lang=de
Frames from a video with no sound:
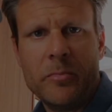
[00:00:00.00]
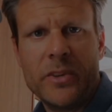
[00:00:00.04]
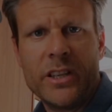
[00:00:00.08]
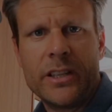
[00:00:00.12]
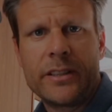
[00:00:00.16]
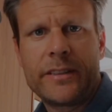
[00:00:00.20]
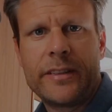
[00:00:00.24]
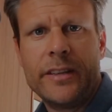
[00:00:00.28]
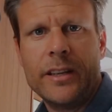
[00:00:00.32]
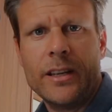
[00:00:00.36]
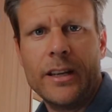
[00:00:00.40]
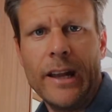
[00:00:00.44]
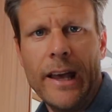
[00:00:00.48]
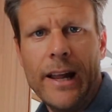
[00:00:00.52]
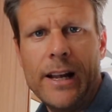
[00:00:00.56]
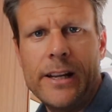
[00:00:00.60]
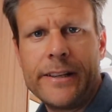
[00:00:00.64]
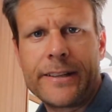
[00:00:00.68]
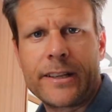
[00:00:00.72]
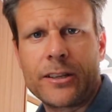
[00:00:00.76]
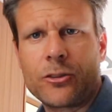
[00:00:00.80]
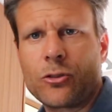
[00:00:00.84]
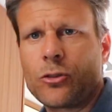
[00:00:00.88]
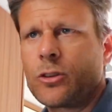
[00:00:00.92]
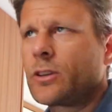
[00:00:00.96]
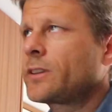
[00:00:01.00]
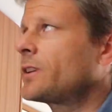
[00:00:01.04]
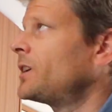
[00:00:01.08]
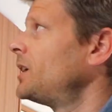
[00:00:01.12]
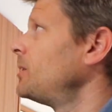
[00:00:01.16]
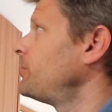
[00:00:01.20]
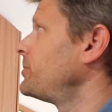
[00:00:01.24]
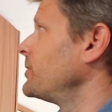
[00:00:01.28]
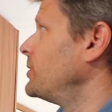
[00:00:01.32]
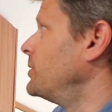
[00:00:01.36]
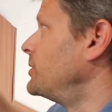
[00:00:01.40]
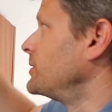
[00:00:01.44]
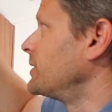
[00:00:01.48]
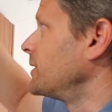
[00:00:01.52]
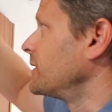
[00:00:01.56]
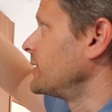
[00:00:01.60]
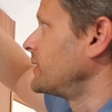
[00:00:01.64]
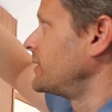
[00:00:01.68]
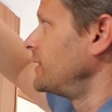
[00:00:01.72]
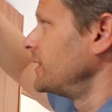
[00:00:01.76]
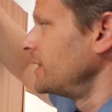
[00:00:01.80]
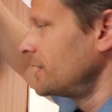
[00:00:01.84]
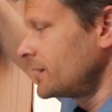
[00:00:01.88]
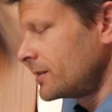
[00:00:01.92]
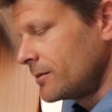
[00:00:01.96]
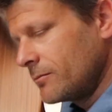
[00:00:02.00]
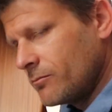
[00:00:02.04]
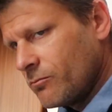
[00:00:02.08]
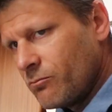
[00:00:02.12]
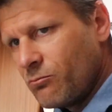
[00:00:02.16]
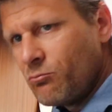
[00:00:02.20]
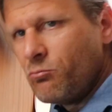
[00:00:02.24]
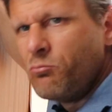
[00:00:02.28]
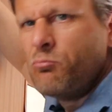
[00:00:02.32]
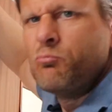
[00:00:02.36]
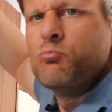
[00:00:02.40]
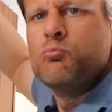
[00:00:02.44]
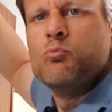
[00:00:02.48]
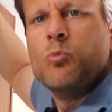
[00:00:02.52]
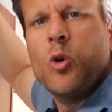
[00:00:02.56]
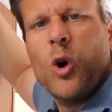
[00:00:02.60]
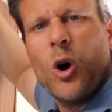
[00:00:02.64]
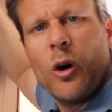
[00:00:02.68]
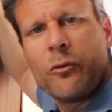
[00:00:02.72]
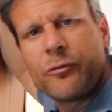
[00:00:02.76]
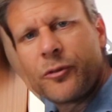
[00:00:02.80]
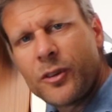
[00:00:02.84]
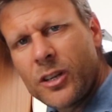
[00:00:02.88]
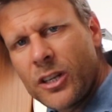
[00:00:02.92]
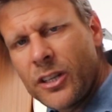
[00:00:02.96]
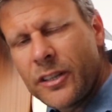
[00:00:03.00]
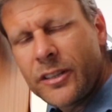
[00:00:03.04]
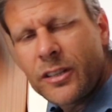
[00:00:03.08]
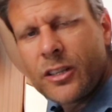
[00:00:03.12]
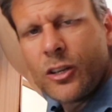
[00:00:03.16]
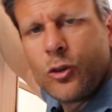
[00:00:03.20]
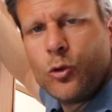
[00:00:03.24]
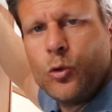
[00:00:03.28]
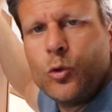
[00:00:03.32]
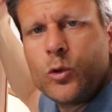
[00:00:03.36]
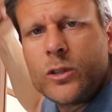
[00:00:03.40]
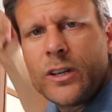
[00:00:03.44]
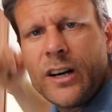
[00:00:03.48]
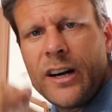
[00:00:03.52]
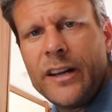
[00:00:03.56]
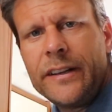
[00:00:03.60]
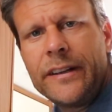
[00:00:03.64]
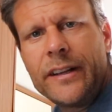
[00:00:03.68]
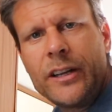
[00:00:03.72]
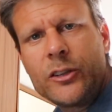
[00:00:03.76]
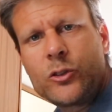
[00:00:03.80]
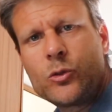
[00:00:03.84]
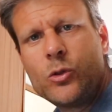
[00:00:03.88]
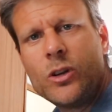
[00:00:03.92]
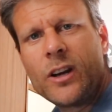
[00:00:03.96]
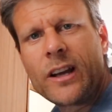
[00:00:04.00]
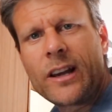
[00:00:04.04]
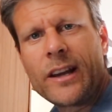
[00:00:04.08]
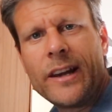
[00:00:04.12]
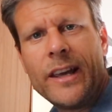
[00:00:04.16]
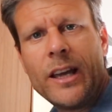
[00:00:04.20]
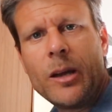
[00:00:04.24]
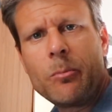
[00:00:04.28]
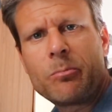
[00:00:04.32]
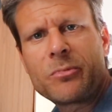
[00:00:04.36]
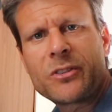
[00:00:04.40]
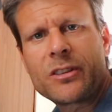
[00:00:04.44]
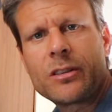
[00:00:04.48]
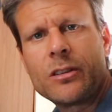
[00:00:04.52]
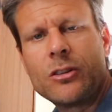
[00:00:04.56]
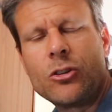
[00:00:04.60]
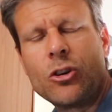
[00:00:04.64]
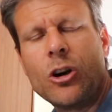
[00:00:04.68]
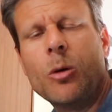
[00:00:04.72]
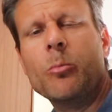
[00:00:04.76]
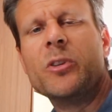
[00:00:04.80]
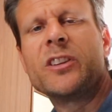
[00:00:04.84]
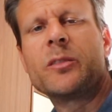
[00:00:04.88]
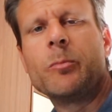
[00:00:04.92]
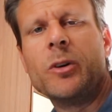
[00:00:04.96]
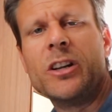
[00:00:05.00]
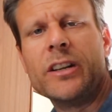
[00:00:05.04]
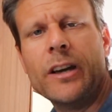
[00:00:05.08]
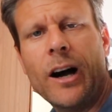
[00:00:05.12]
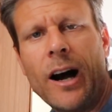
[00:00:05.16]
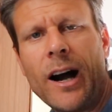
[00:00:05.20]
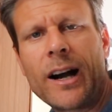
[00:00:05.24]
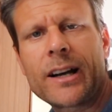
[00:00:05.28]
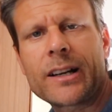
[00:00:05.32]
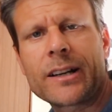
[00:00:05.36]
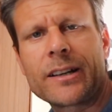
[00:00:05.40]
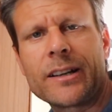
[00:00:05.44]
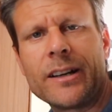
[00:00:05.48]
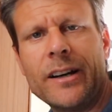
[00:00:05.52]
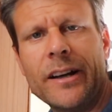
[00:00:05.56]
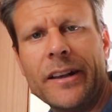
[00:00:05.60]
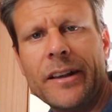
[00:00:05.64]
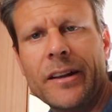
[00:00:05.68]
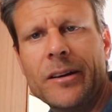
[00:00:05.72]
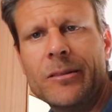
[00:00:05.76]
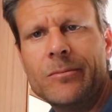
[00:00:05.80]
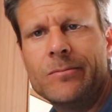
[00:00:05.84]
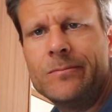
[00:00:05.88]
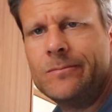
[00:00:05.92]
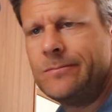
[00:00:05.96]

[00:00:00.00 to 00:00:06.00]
mir jetzt hier ein Elch gedrückt habe und das Ding hoffentlich gut an der Tür klebt, kommen jetzt mal die Haken dran.